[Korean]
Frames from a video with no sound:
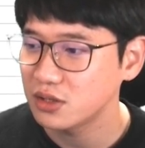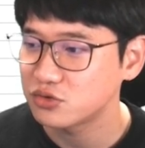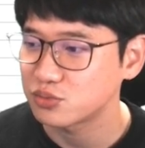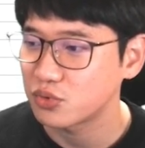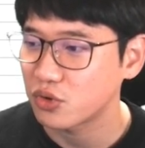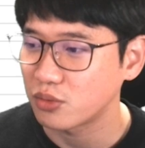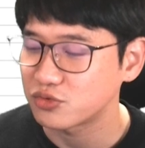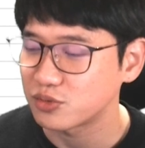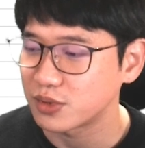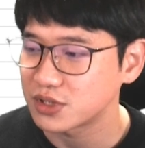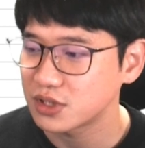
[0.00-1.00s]
중복
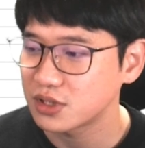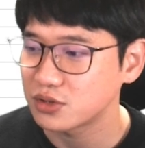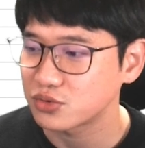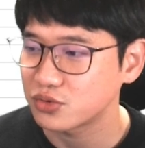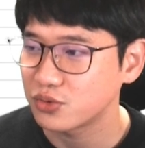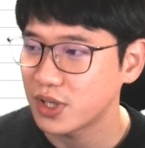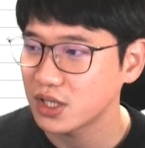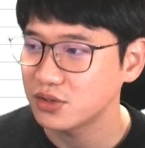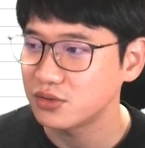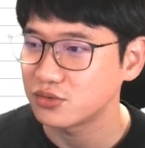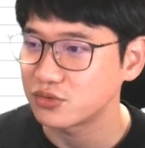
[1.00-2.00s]
검출만 체크해주고
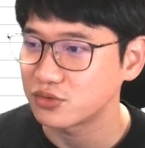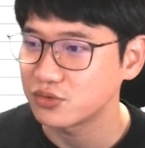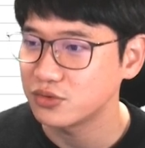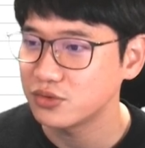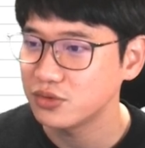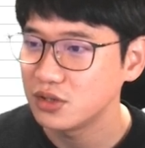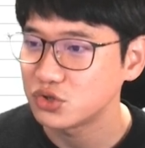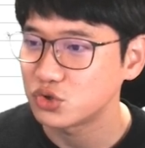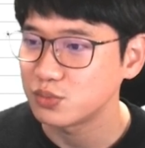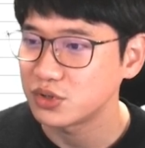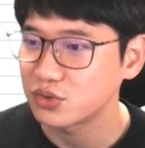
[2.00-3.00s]
확인을 누르고
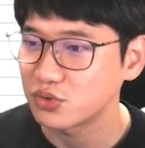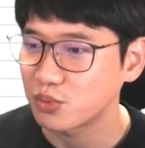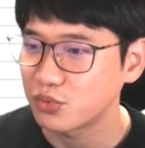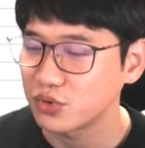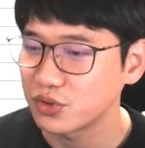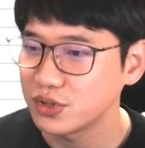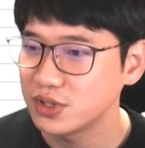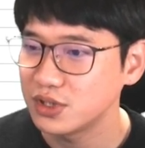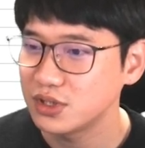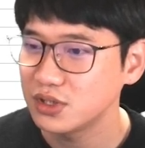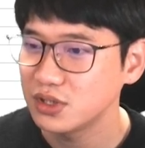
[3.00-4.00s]

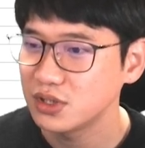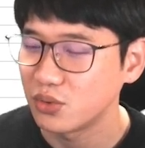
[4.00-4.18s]
주민등록번호는